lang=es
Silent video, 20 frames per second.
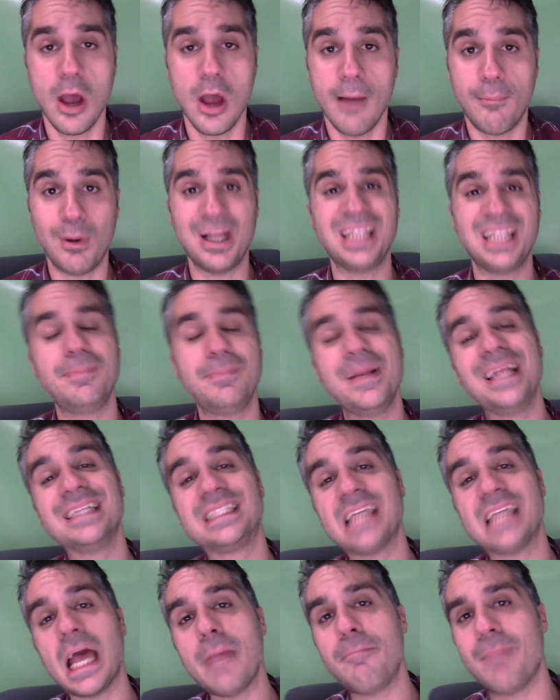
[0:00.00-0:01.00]
Con el Spirit
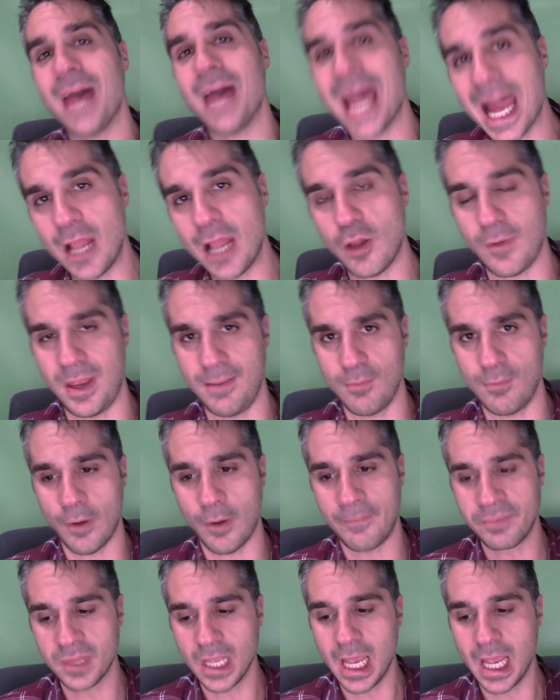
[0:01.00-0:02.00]
Shape es lo mismo.